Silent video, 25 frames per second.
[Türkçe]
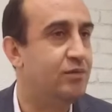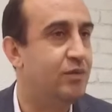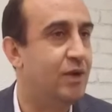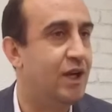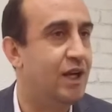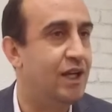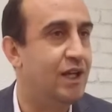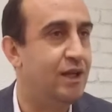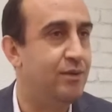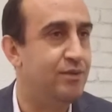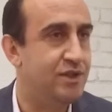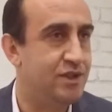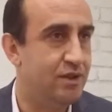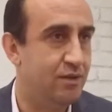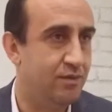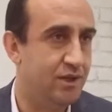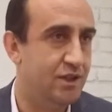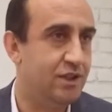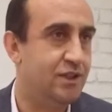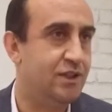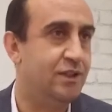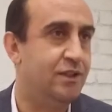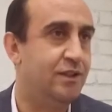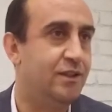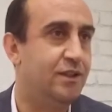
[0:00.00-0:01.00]
mahallemizde
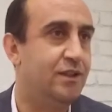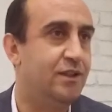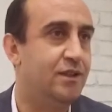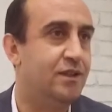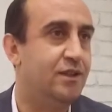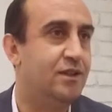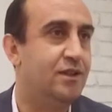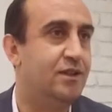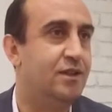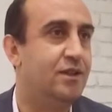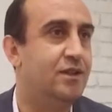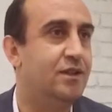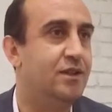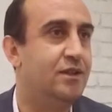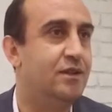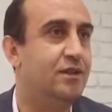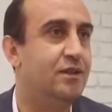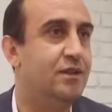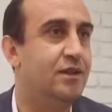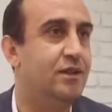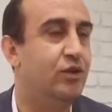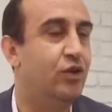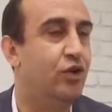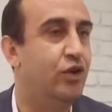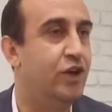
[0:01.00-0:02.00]
bir e,
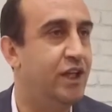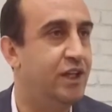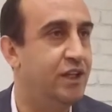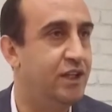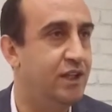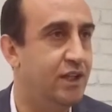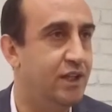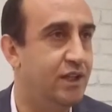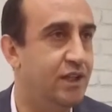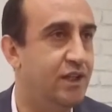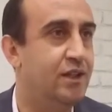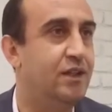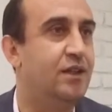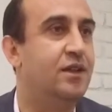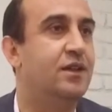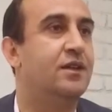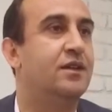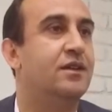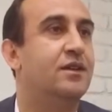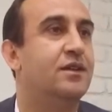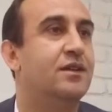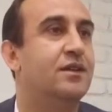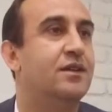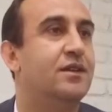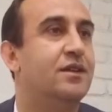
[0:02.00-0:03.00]
ören yeri e,
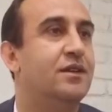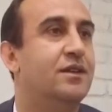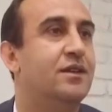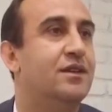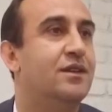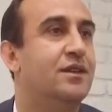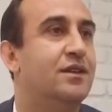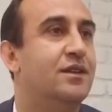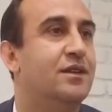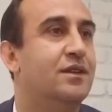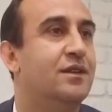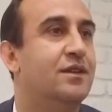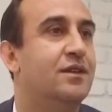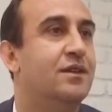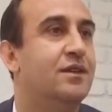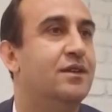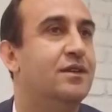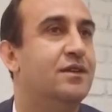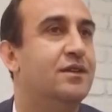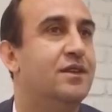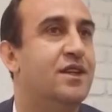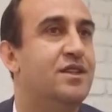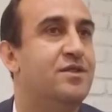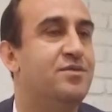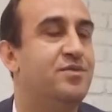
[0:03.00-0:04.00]

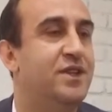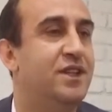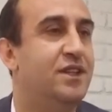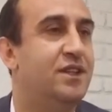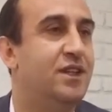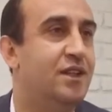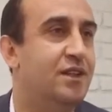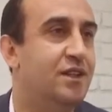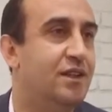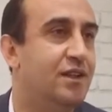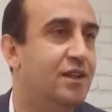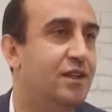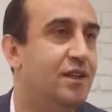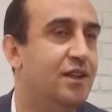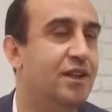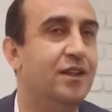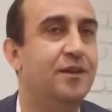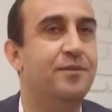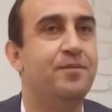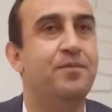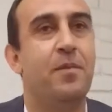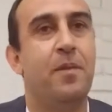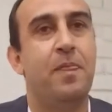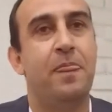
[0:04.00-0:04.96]
tespit edildi.